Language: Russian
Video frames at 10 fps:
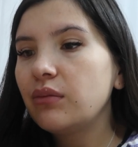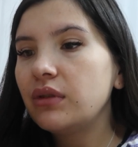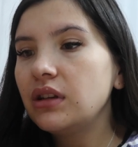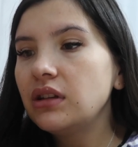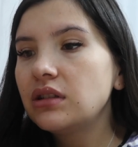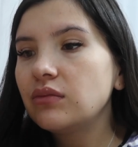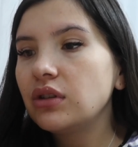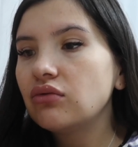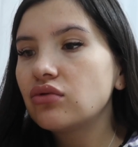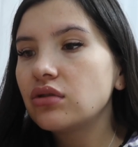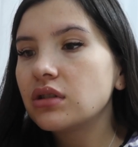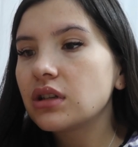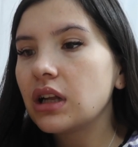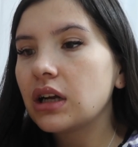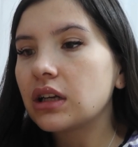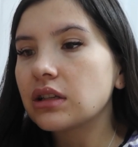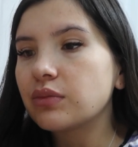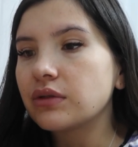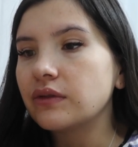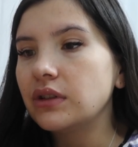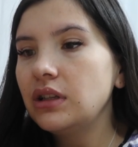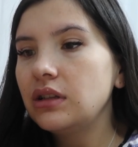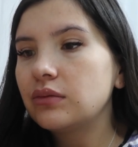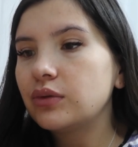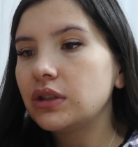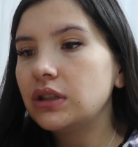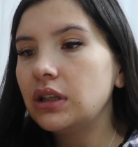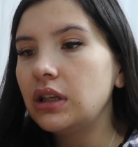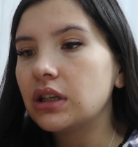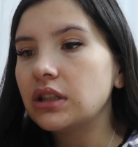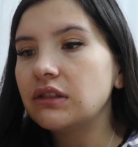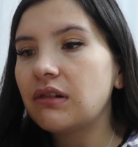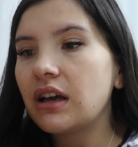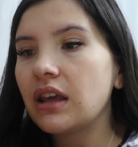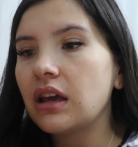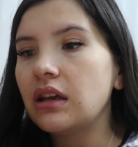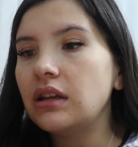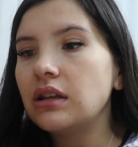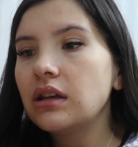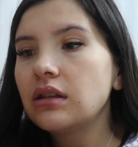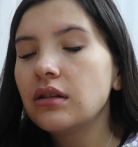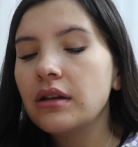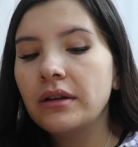больницы мне уже несколько раз позвонили, спросили, родила я или нет.